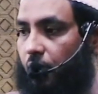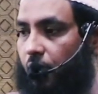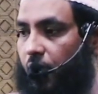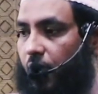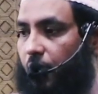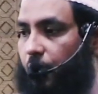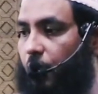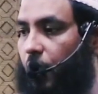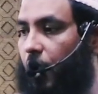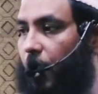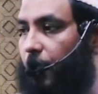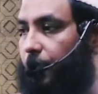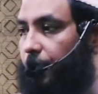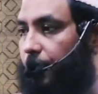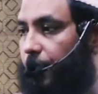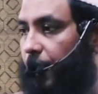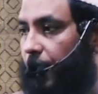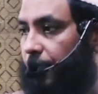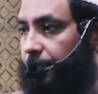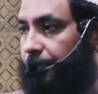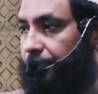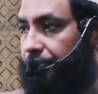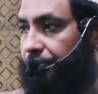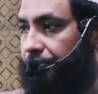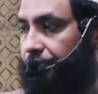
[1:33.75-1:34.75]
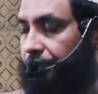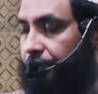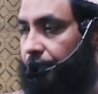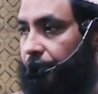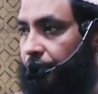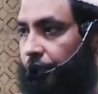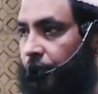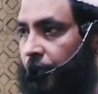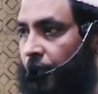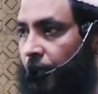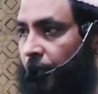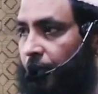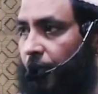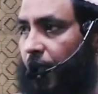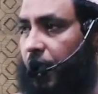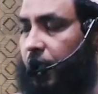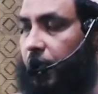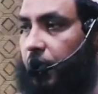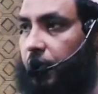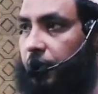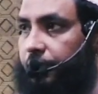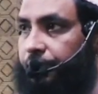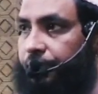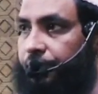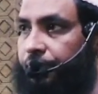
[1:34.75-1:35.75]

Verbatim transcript: অল মহাব্বা মানি